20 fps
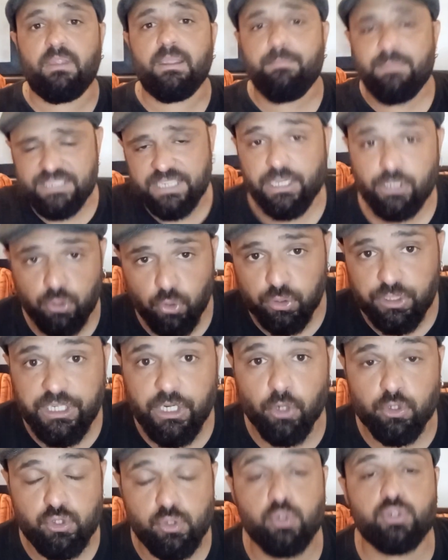mi sento
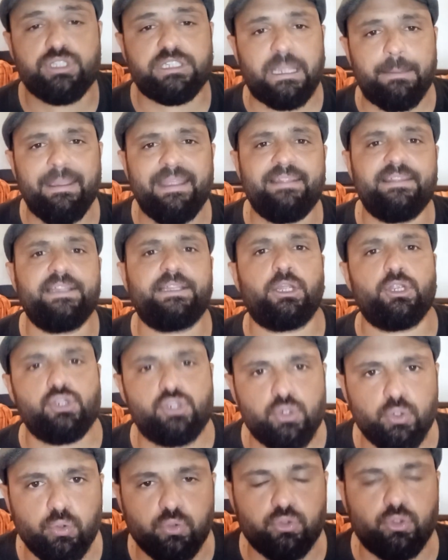dire giustamente da
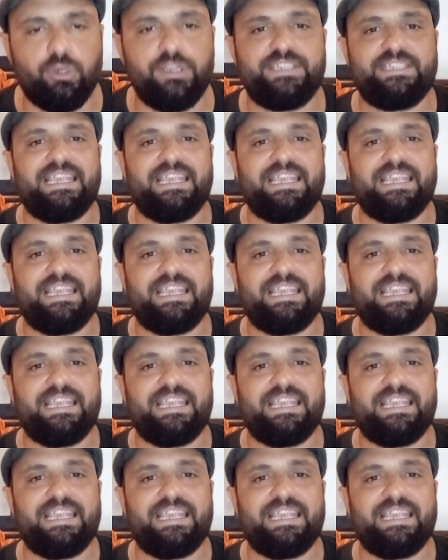Giuntoli,